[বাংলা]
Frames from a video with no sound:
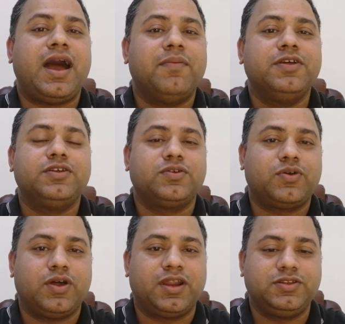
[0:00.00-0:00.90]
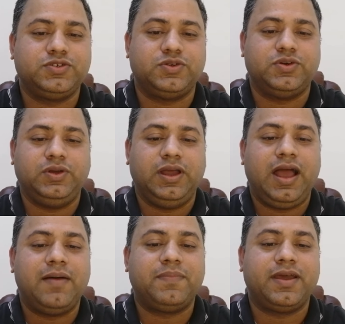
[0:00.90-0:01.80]
আবেদন করার জন্য
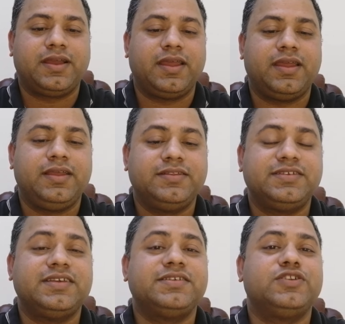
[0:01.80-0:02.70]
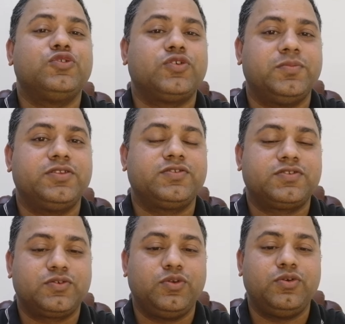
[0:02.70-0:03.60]
আপনাকে যে যে
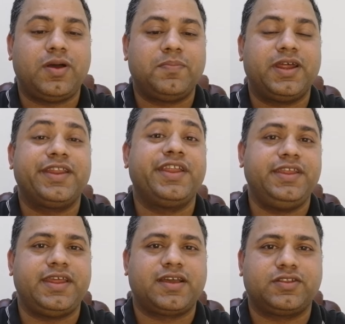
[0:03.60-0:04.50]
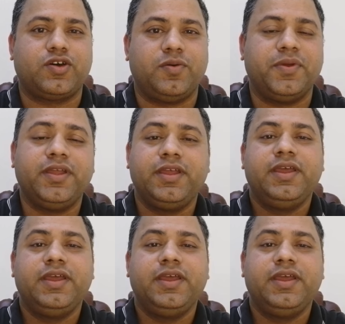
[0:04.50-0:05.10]
ডকুমেন্টসগুলো আপনার রেডি রাখতে হবে